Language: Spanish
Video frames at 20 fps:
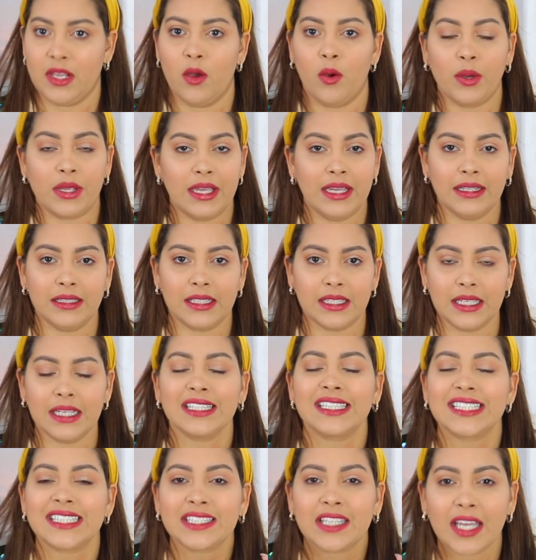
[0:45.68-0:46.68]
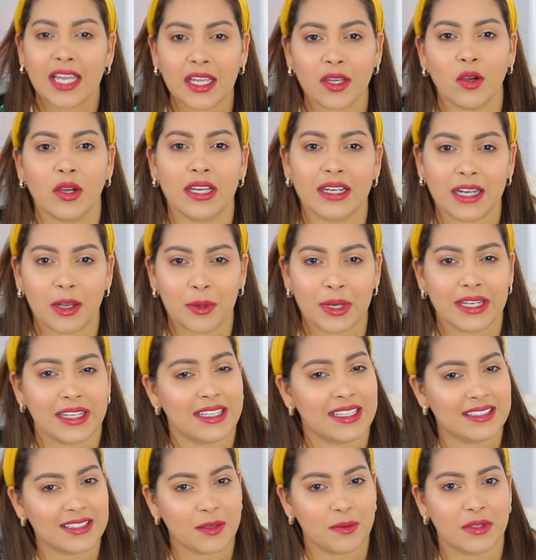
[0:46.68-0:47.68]
hoy es el día, tengo que grabar
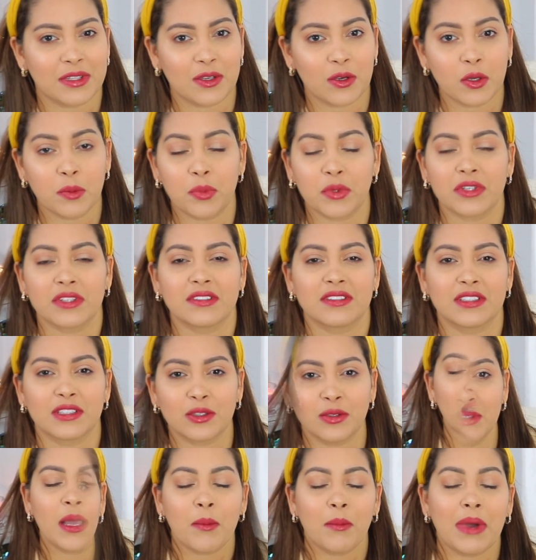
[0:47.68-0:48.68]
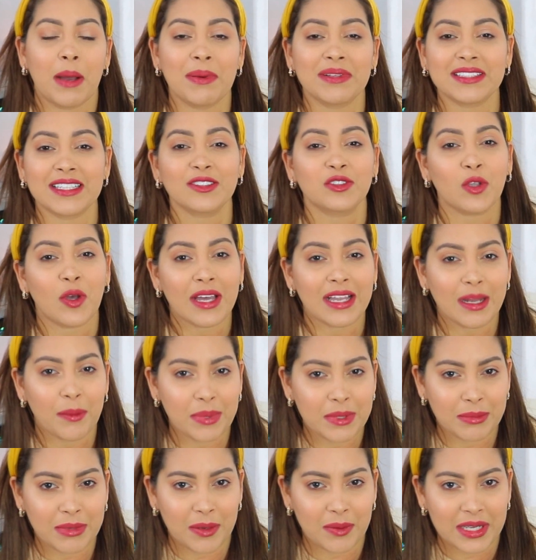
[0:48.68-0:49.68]
ese video hoy porque si no, va a pasar toda la
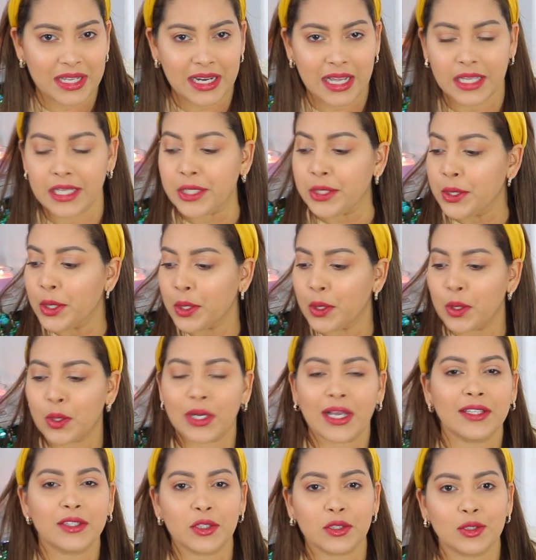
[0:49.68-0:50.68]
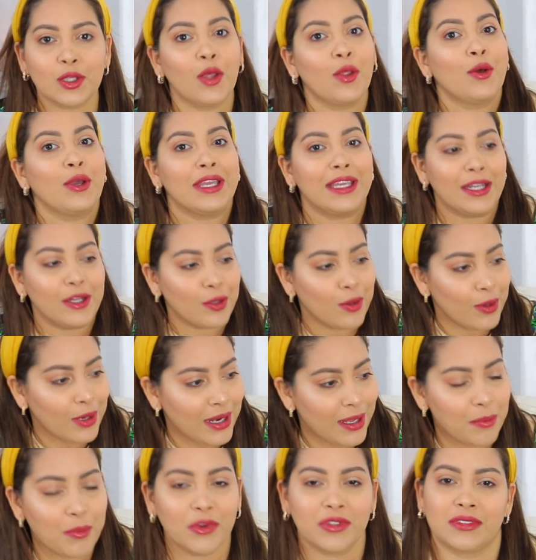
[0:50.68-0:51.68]
primavera y yo colocando todo y no
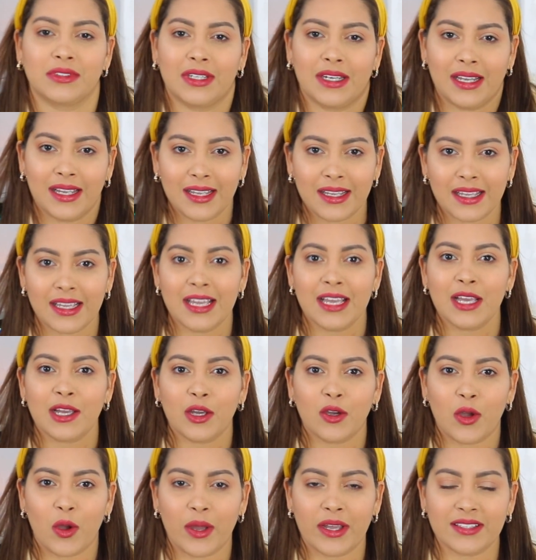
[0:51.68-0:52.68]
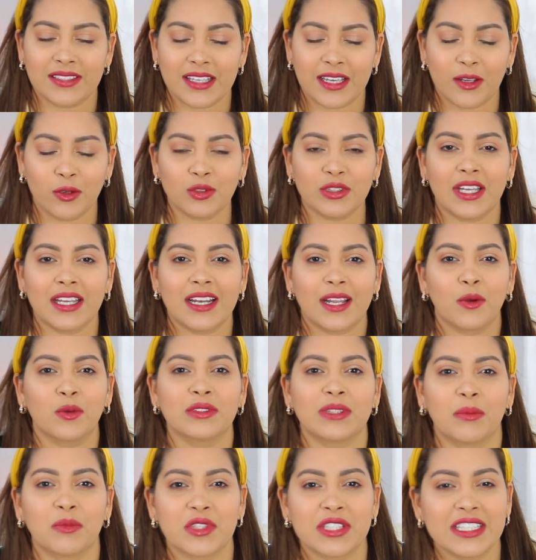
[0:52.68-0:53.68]
les mostré sé que a ustedes les
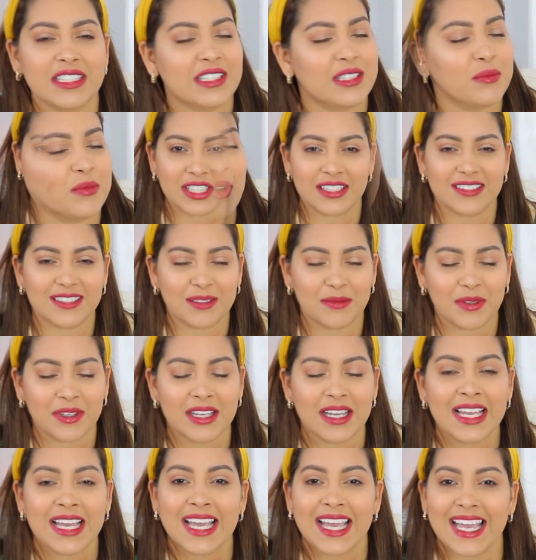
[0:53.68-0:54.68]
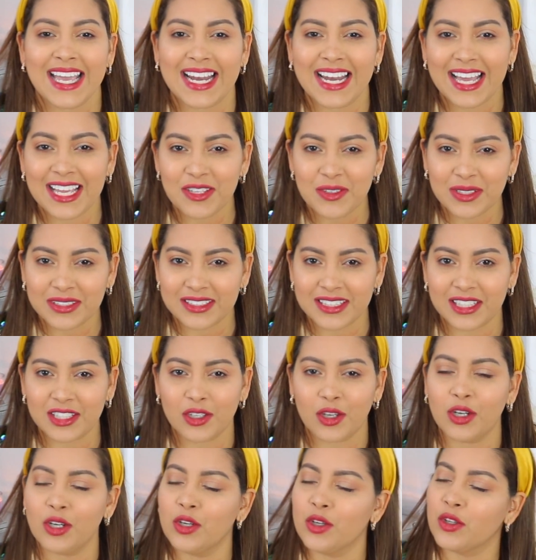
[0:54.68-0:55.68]
gusta muchísimo. El año
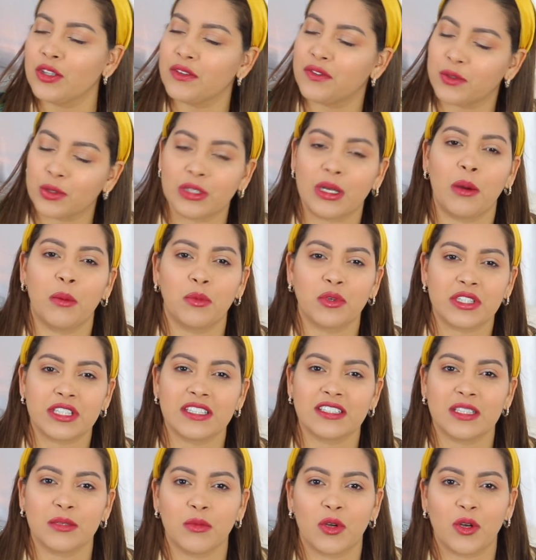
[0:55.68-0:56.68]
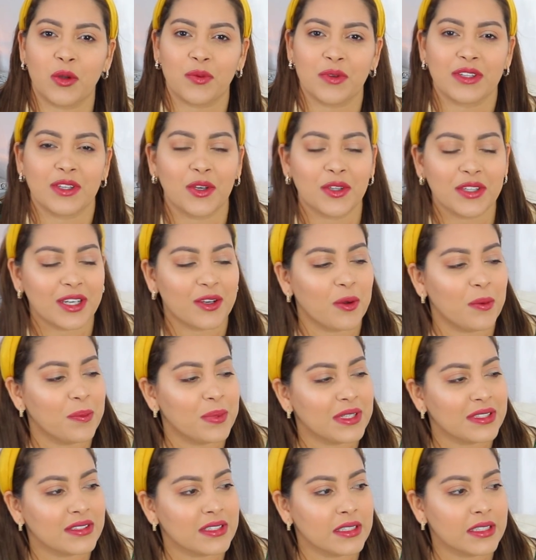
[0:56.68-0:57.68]
anterior lo disfrutamos muchísimo los videos de
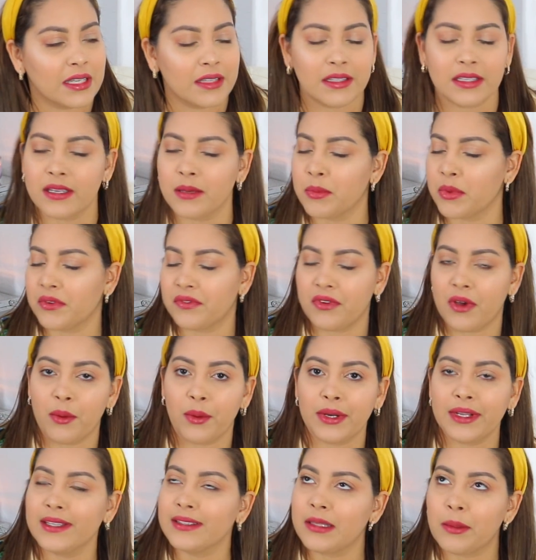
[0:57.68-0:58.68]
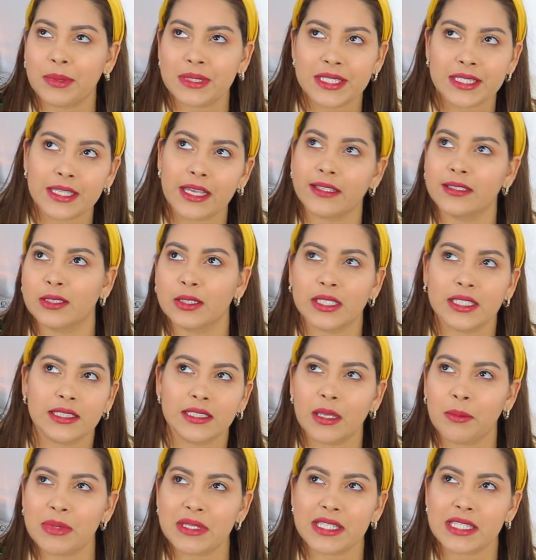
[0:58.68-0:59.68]
compra, así que dije, por favor, ¿qué está pasando? ¿Qué
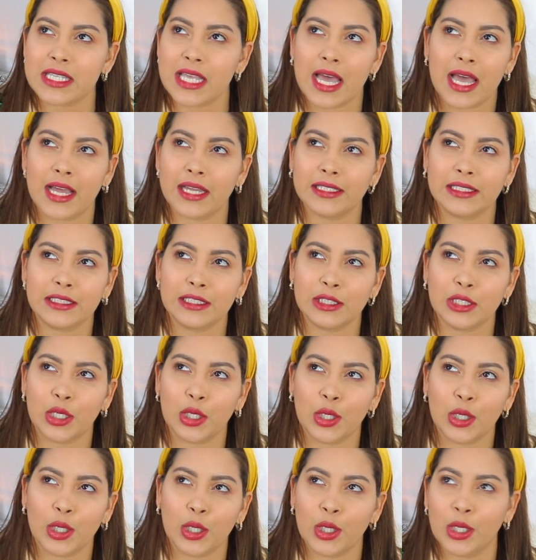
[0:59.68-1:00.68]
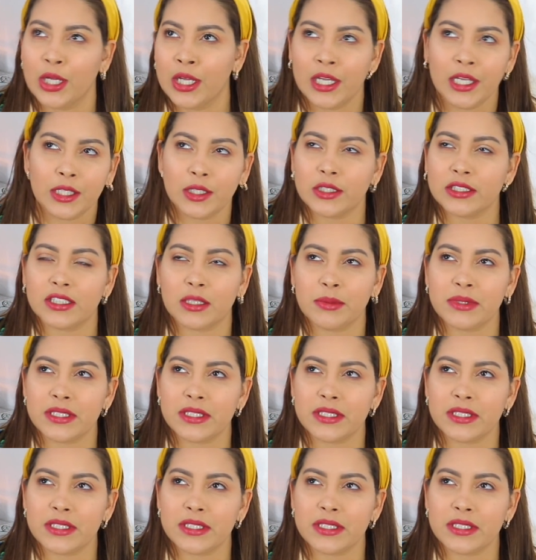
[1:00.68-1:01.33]
está pasando? Dice